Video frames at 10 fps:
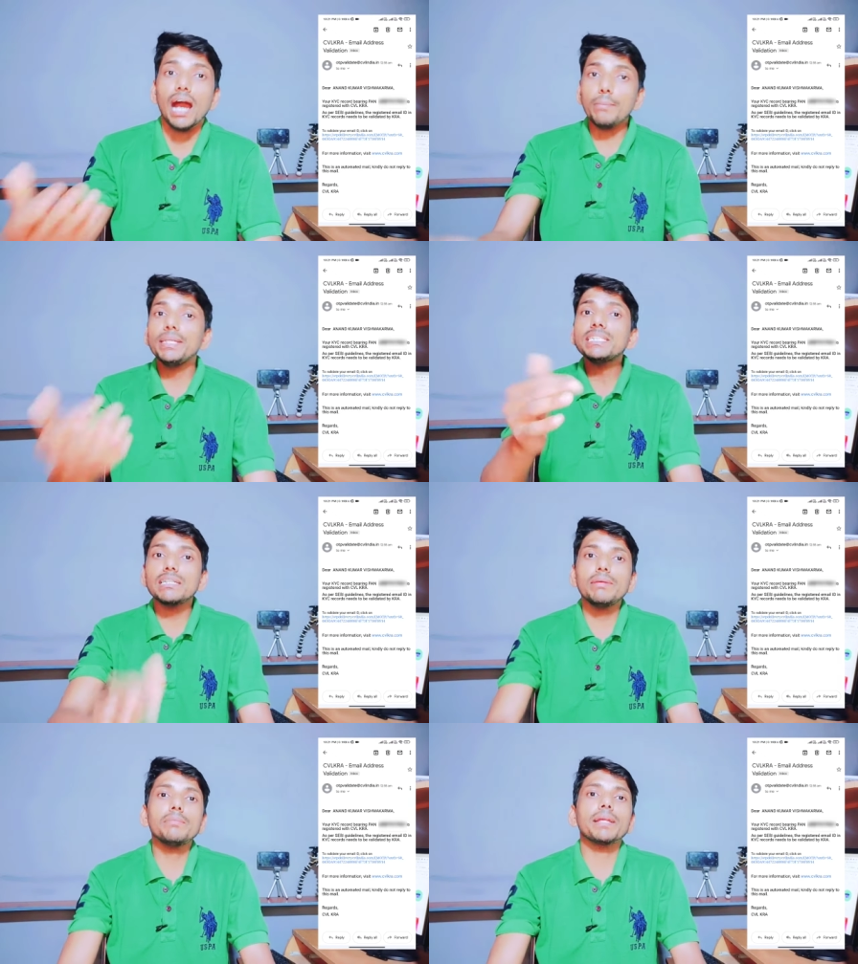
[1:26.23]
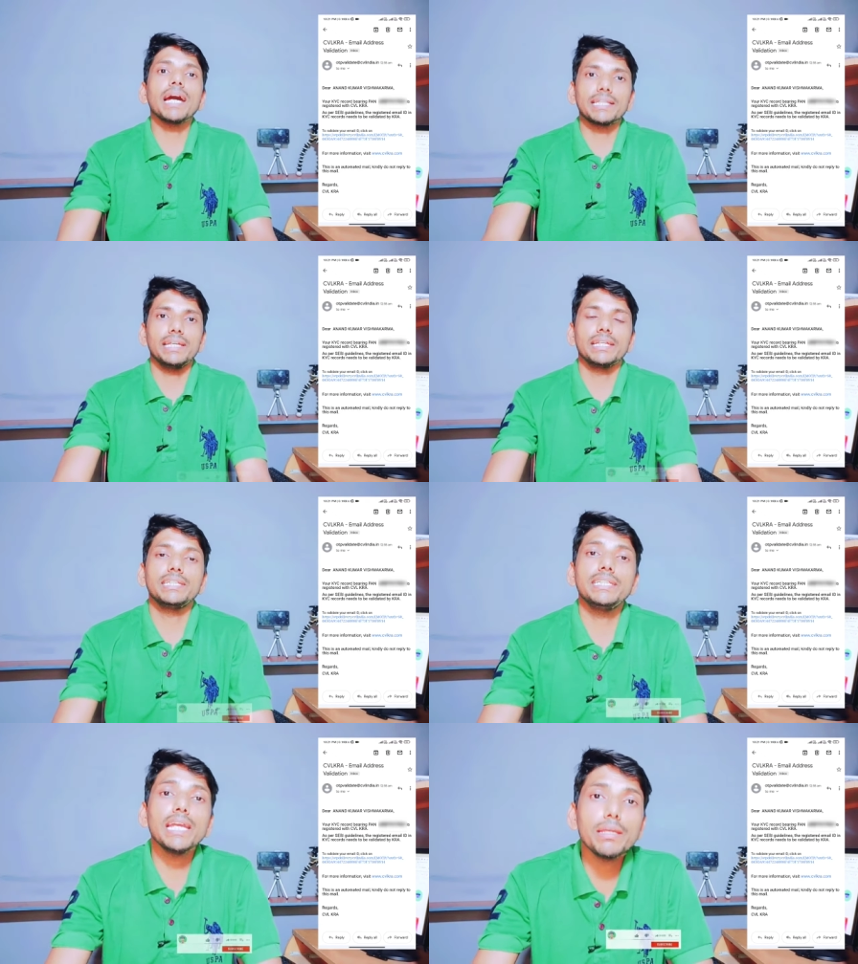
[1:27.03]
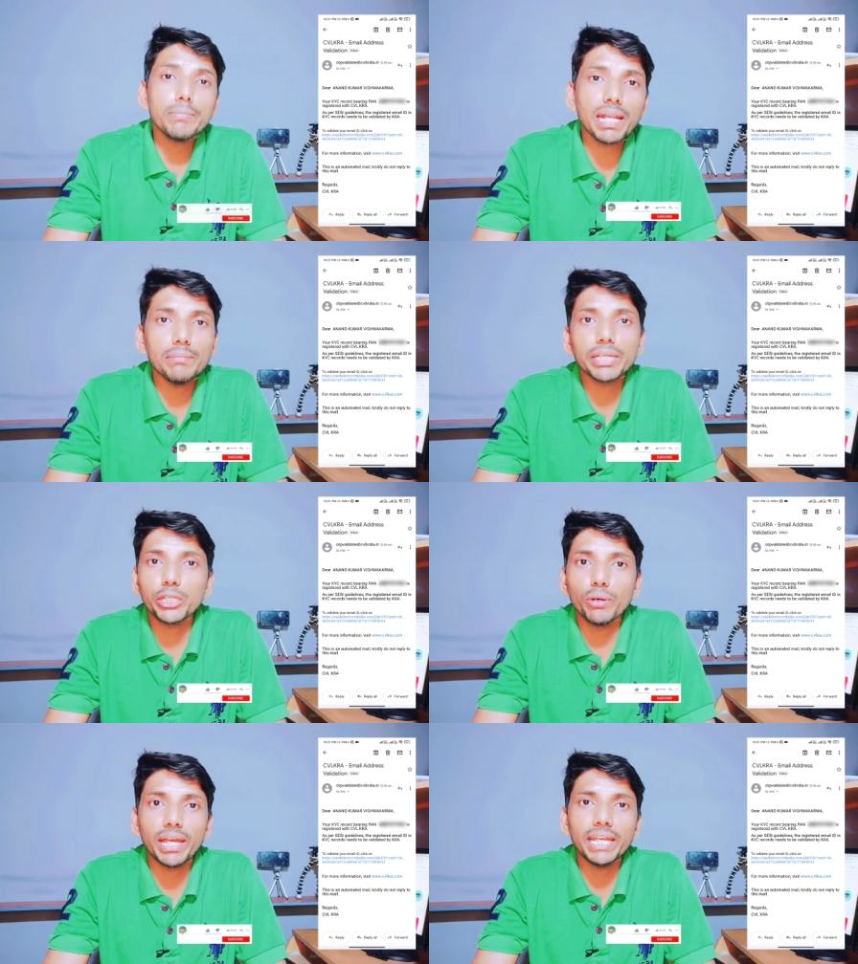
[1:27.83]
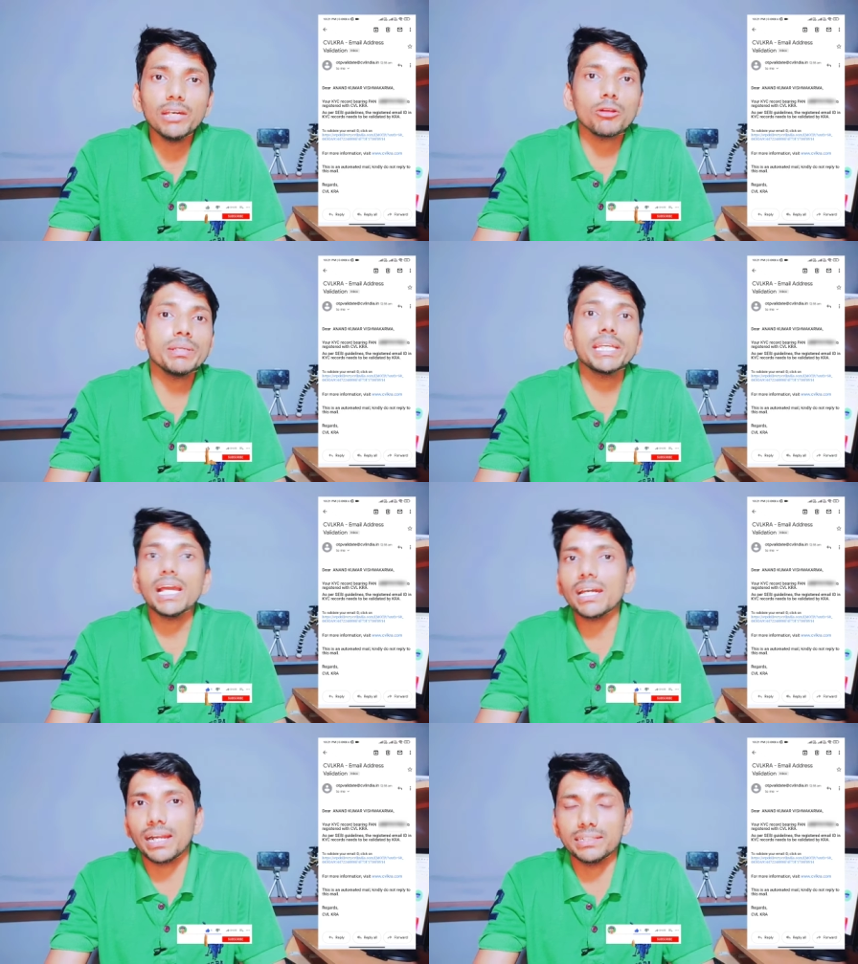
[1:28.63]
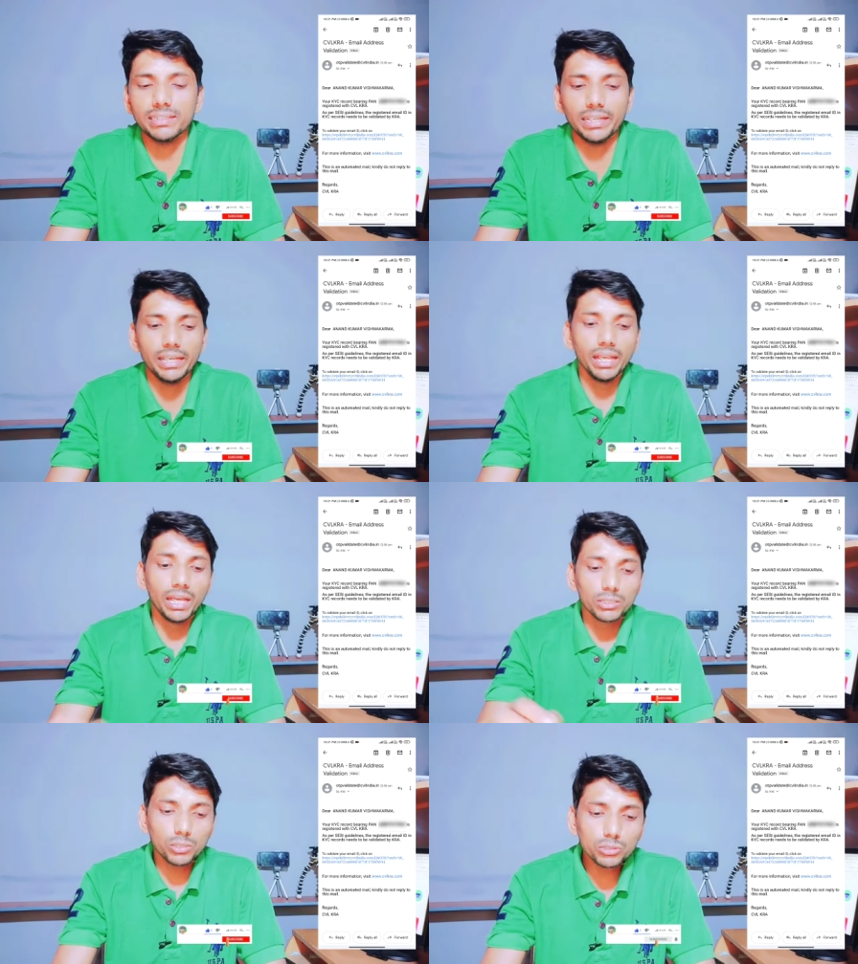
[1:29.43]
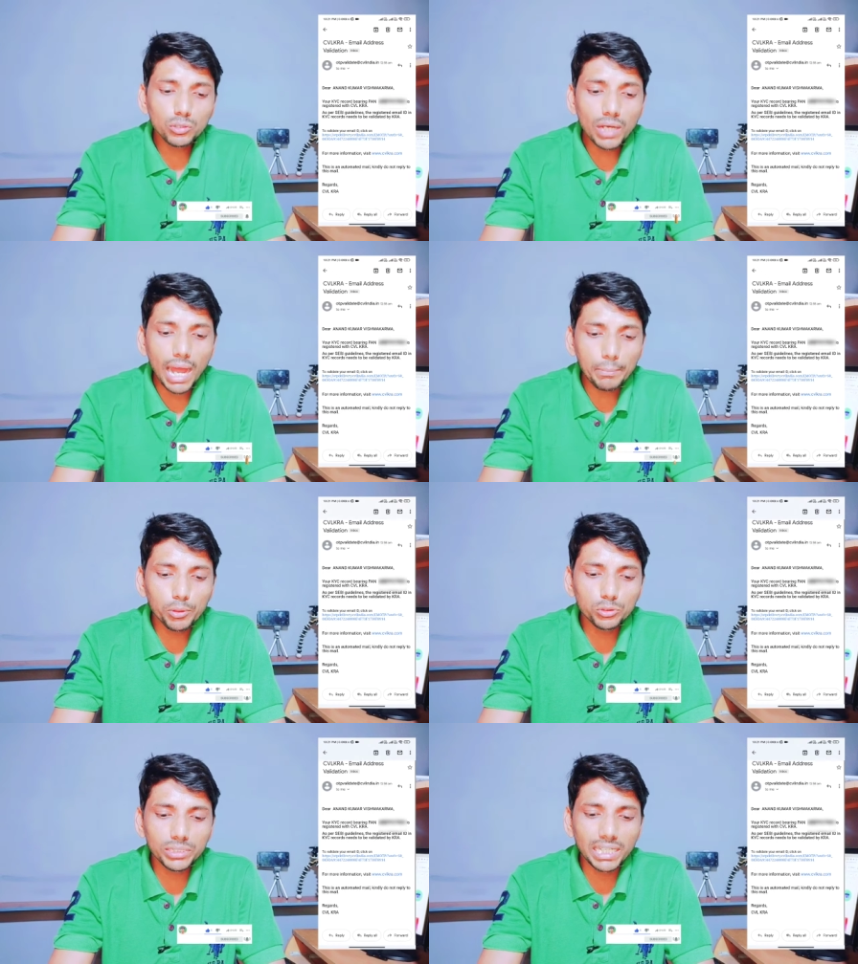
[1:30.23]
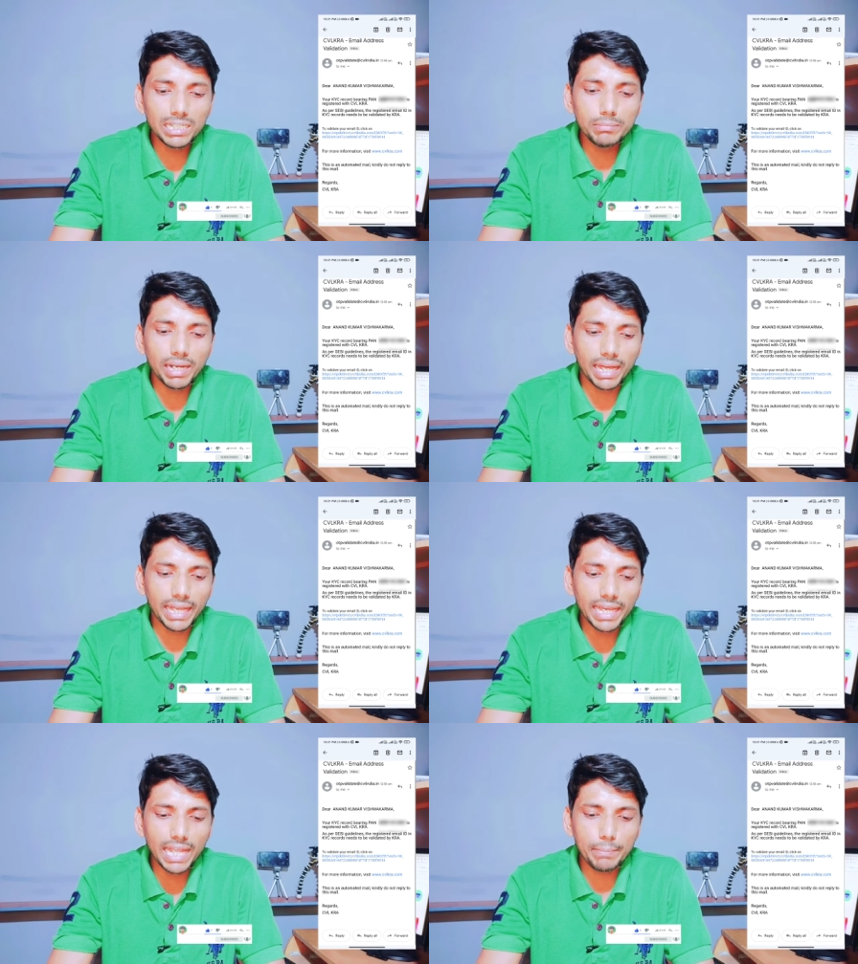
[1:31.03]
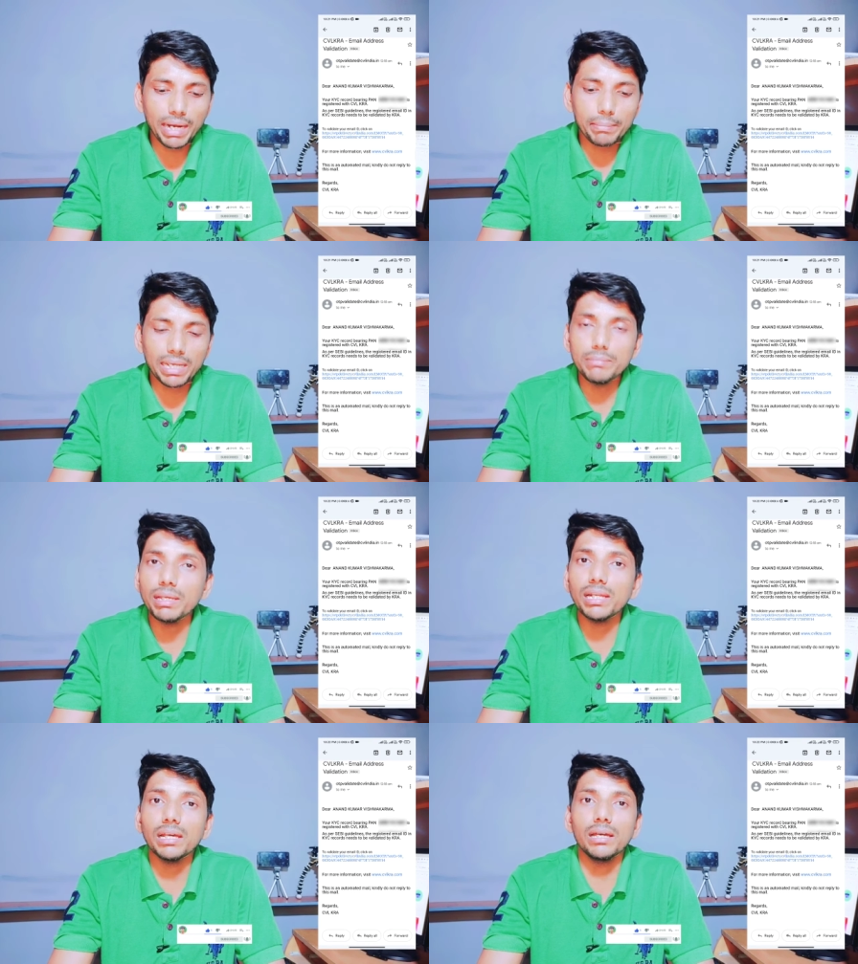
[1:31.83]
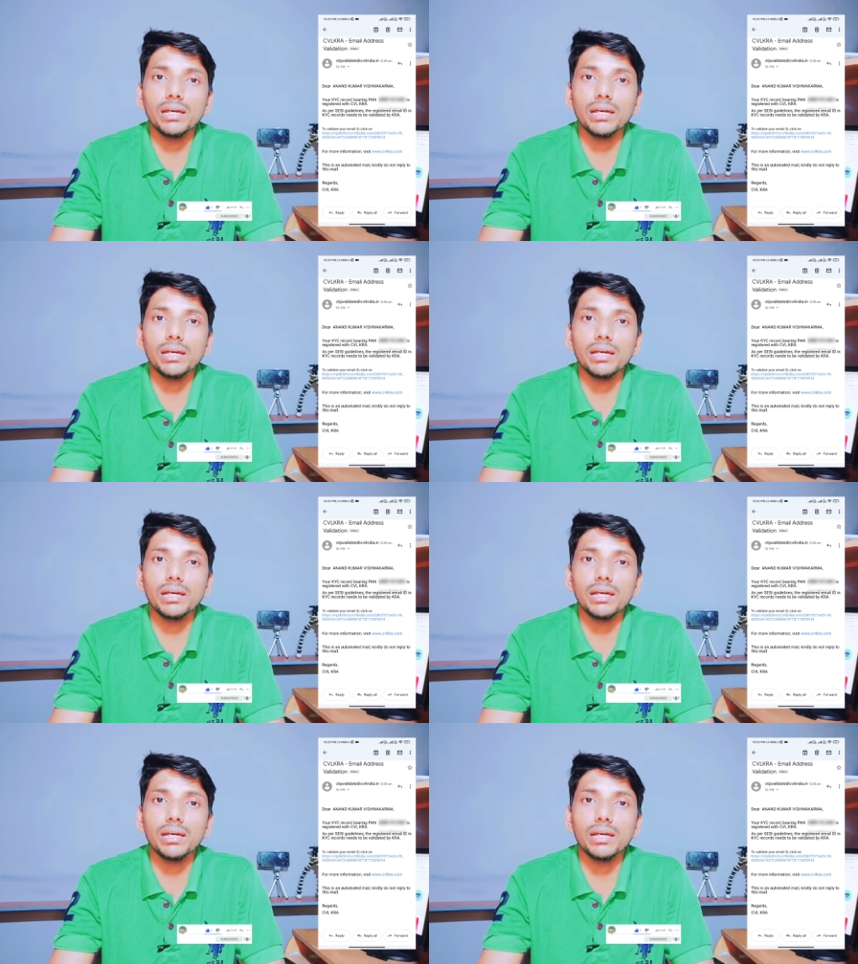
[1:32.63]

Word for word: अब इस ईमेल पर आते हैं कि ये ईमेल हमें क्यों आया है और हमें क्या करना चाहिए तो दोस्तों आपको जो ये ईमेल आया है यहाँ पर आपका ईमेल